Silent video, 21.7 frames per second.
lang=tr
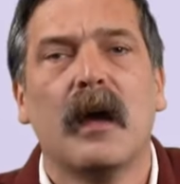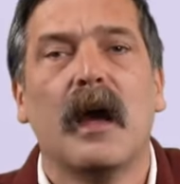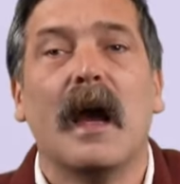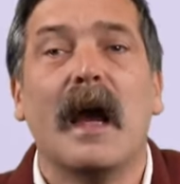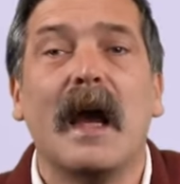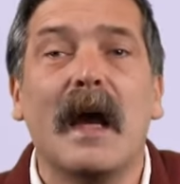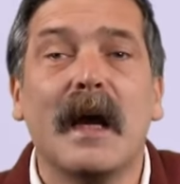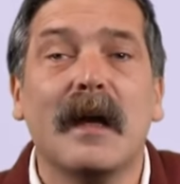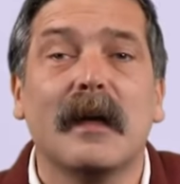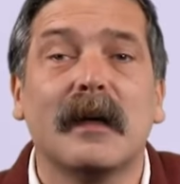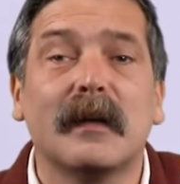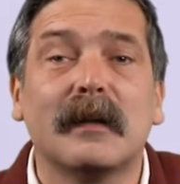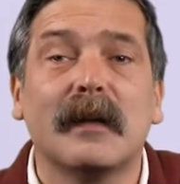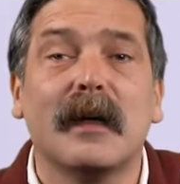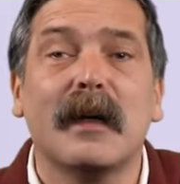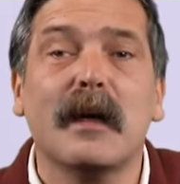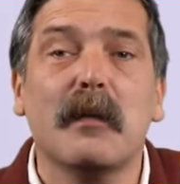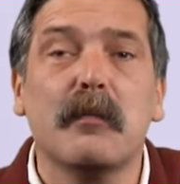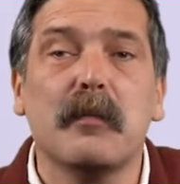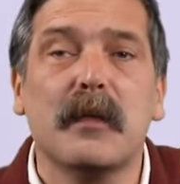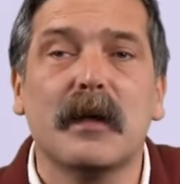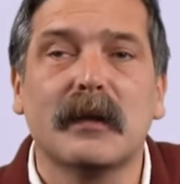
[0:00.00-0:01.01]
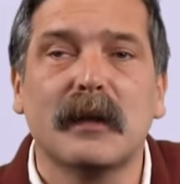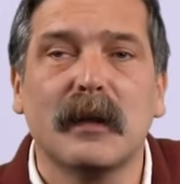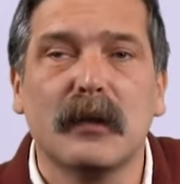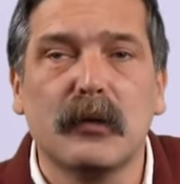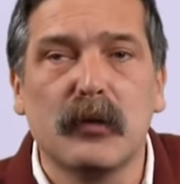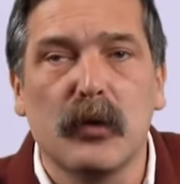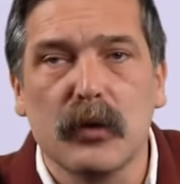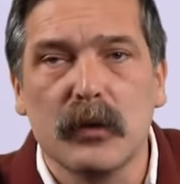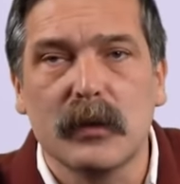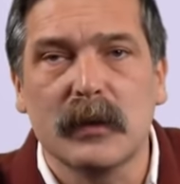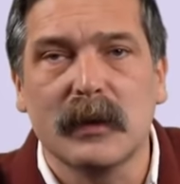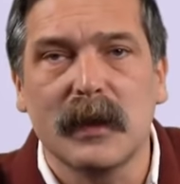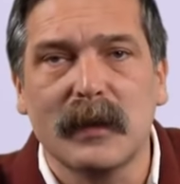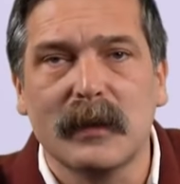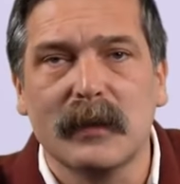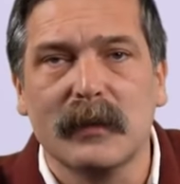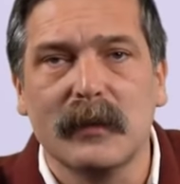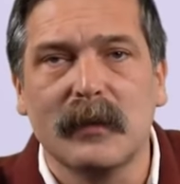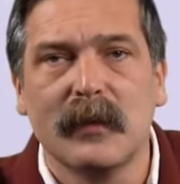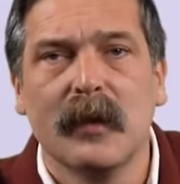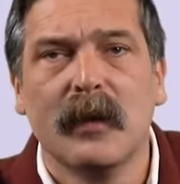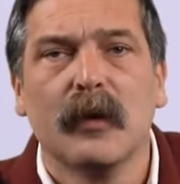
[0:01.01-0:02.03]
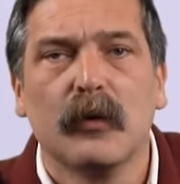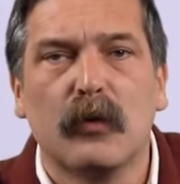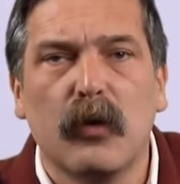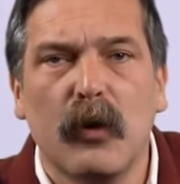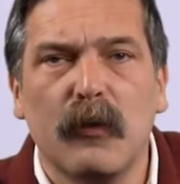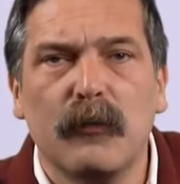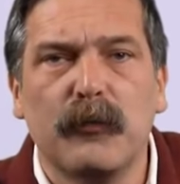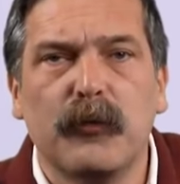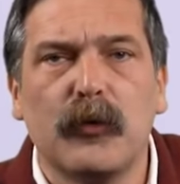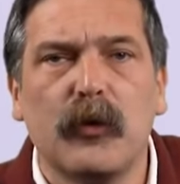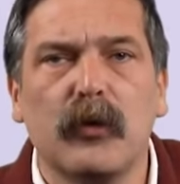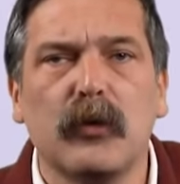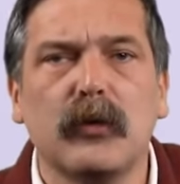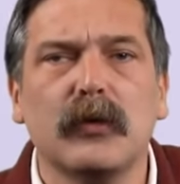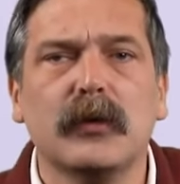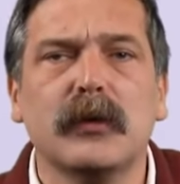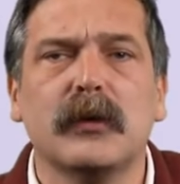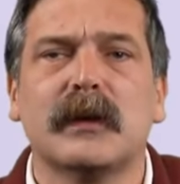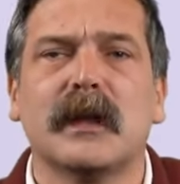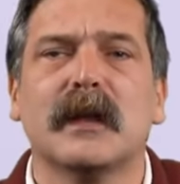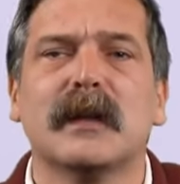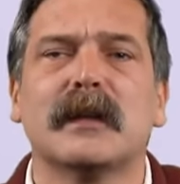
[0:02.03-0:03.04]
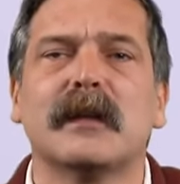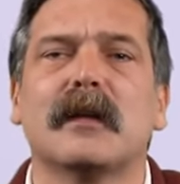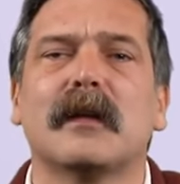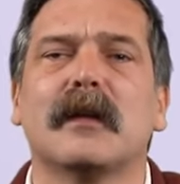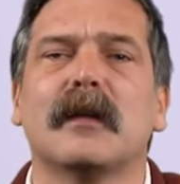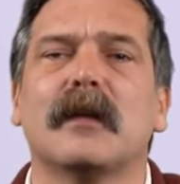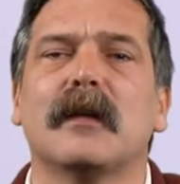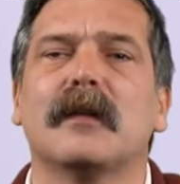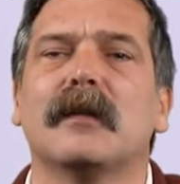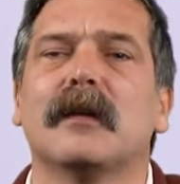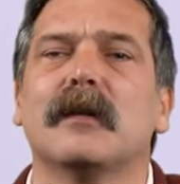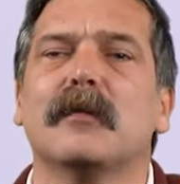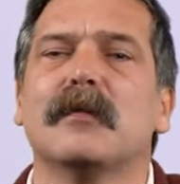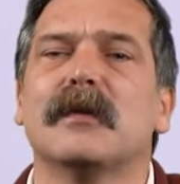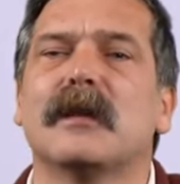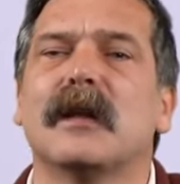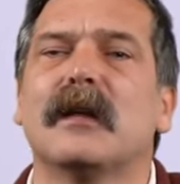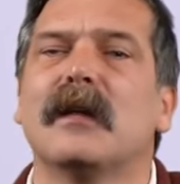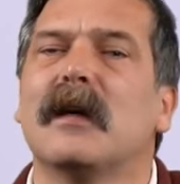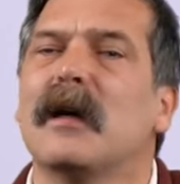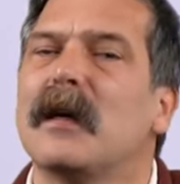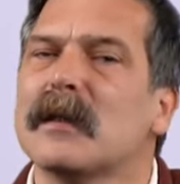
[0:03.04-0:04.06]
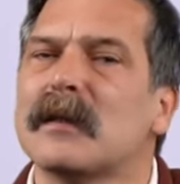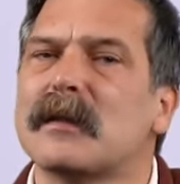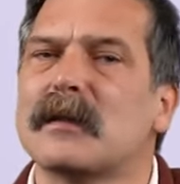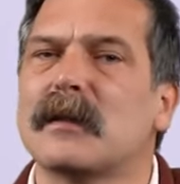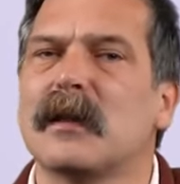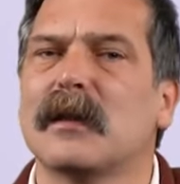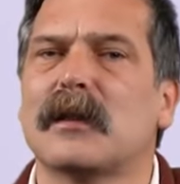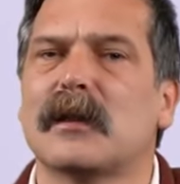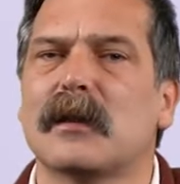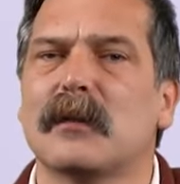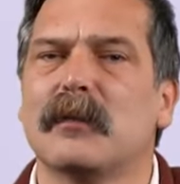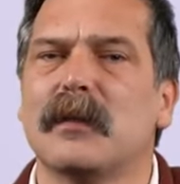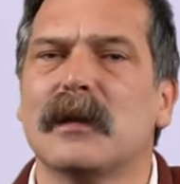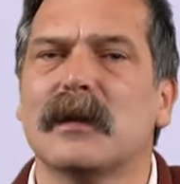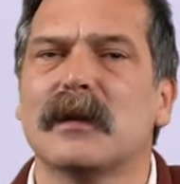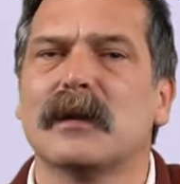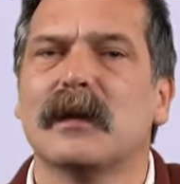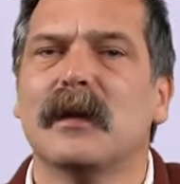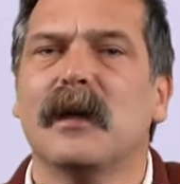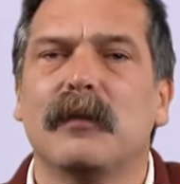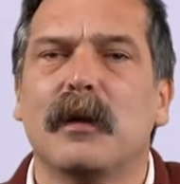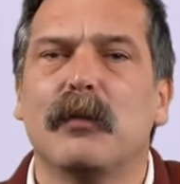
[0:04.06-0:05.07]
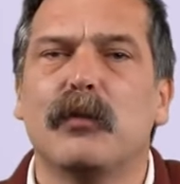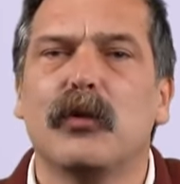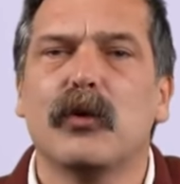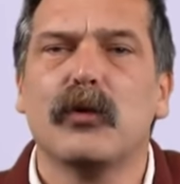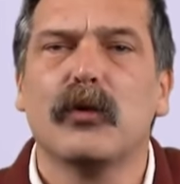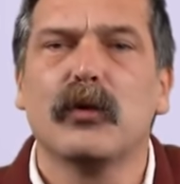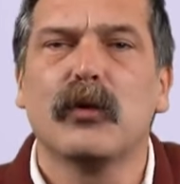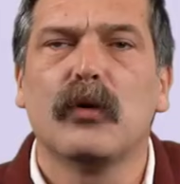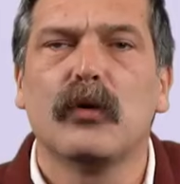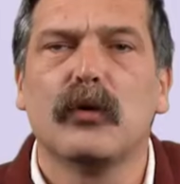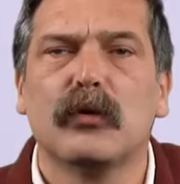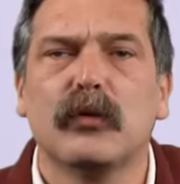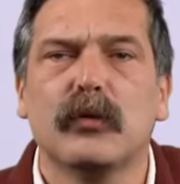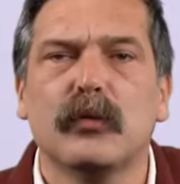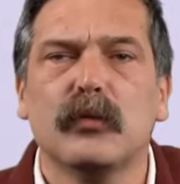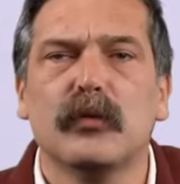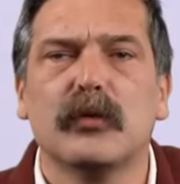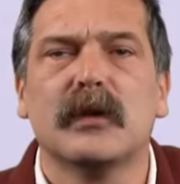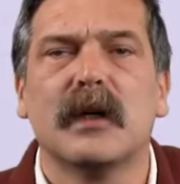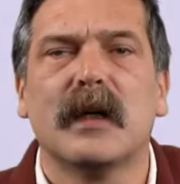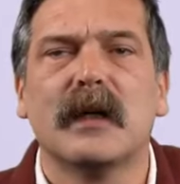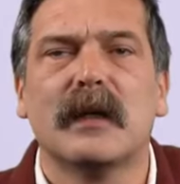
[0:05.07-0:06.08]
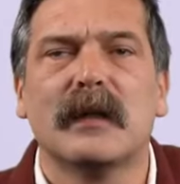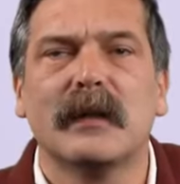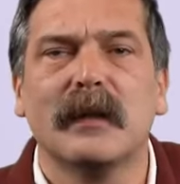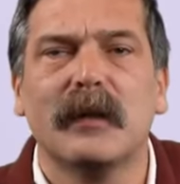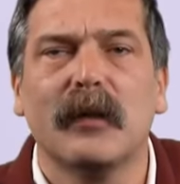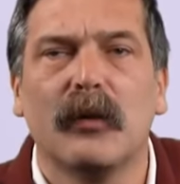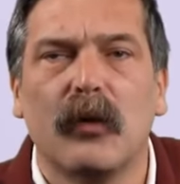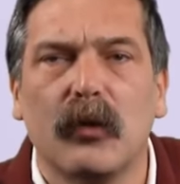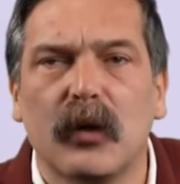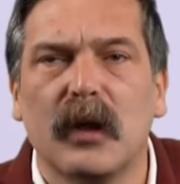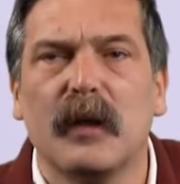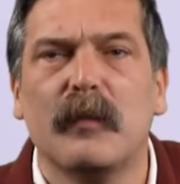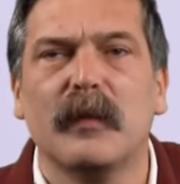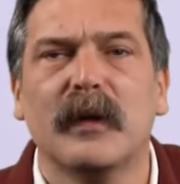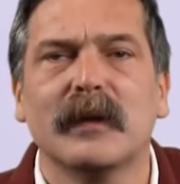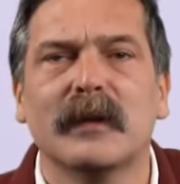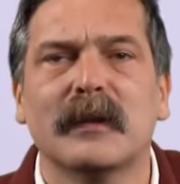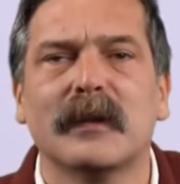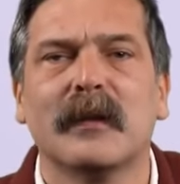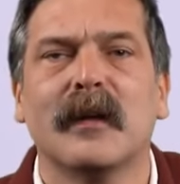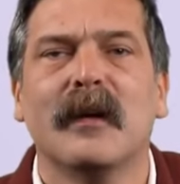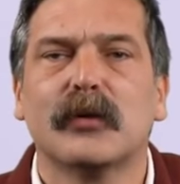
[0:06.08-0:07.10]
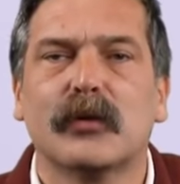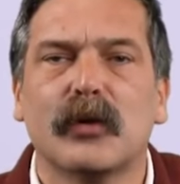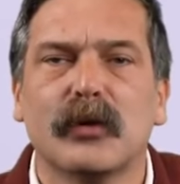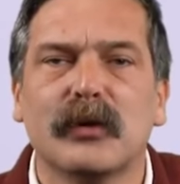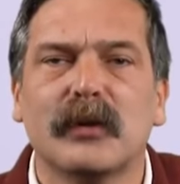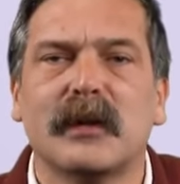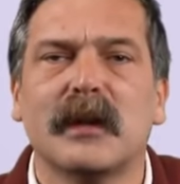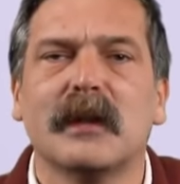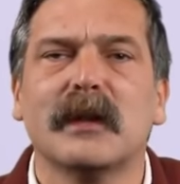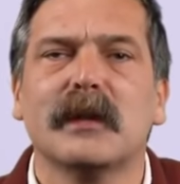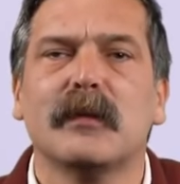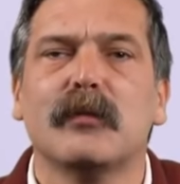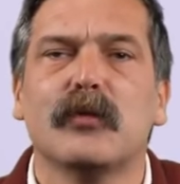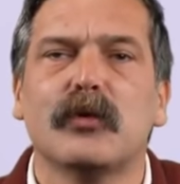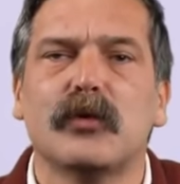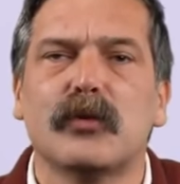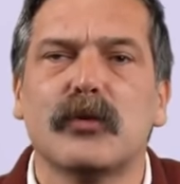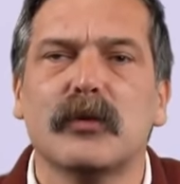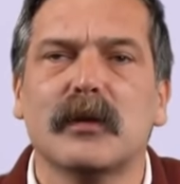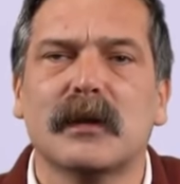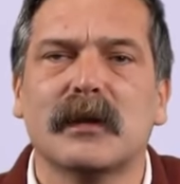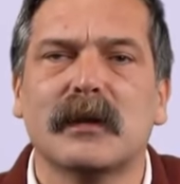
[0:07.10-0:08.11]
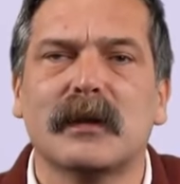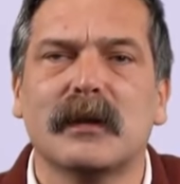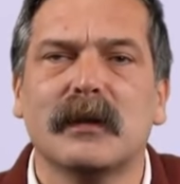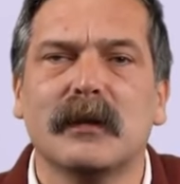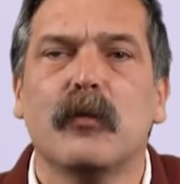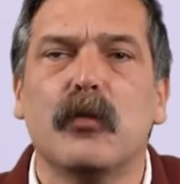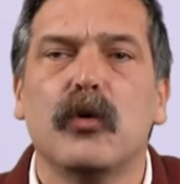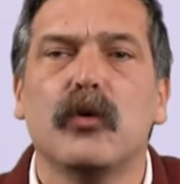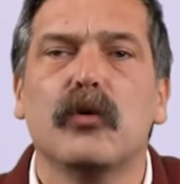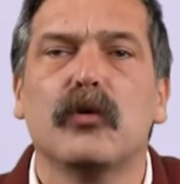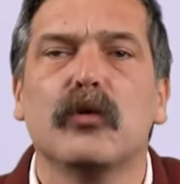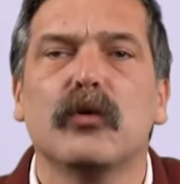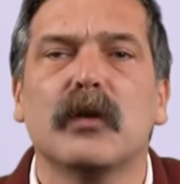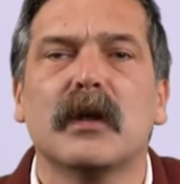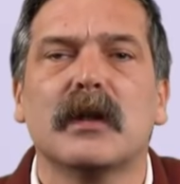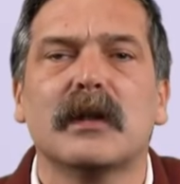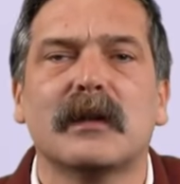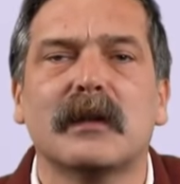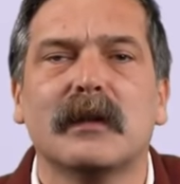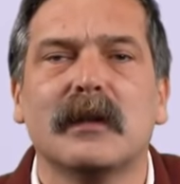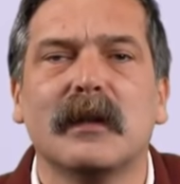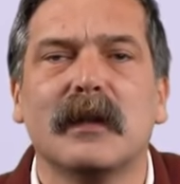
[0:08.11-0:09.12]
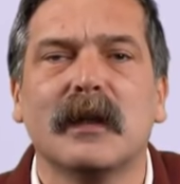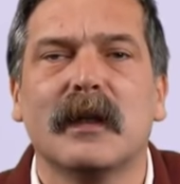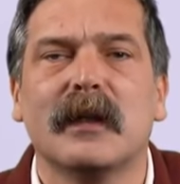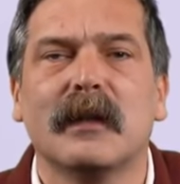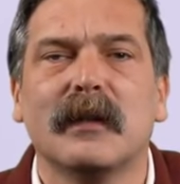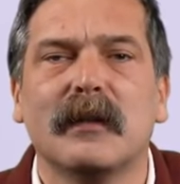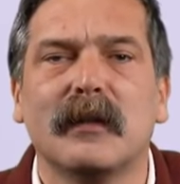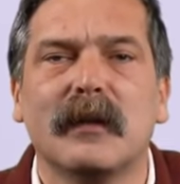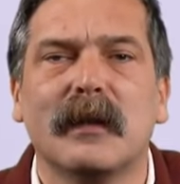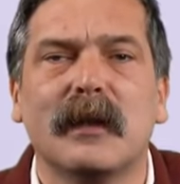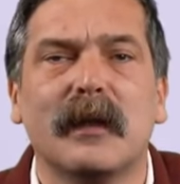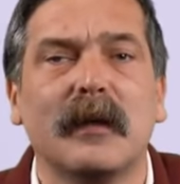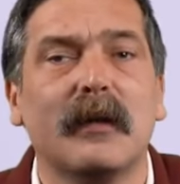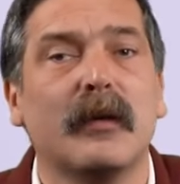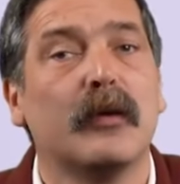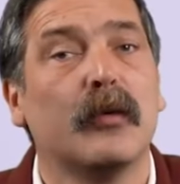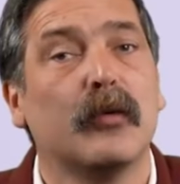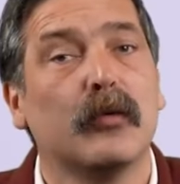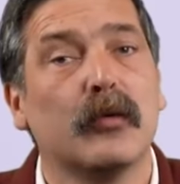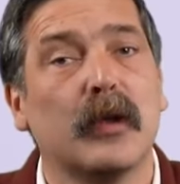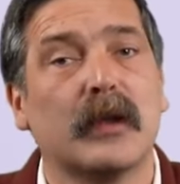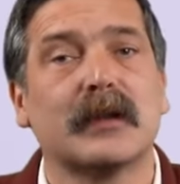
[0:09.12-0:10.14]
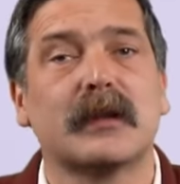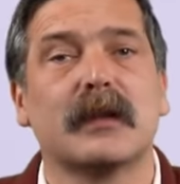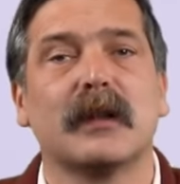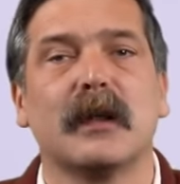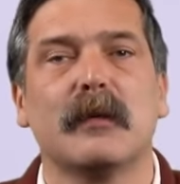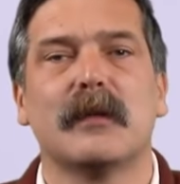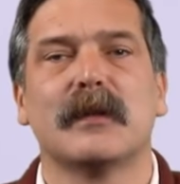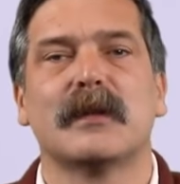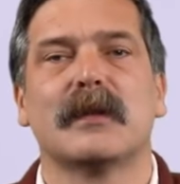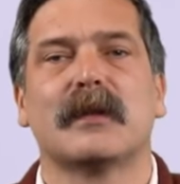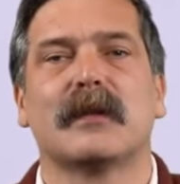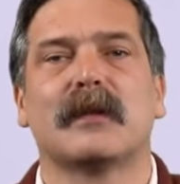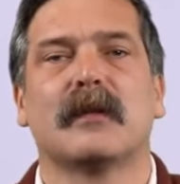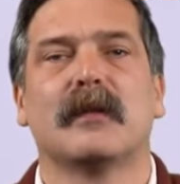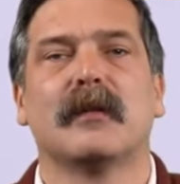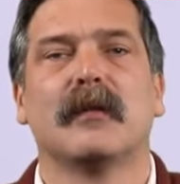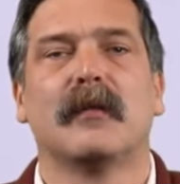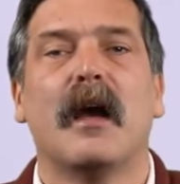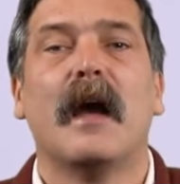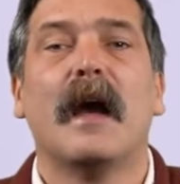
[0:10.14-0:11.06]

Eğer hata yapmaktan korksaydık konforlu siyaset alanlarımızdan asla çıkmaz ve bugün olduğumuz yerde olamaz. Sosyalizm düşüncesinin bugün ulaştığı yaygınlığa ulaştıramazdık.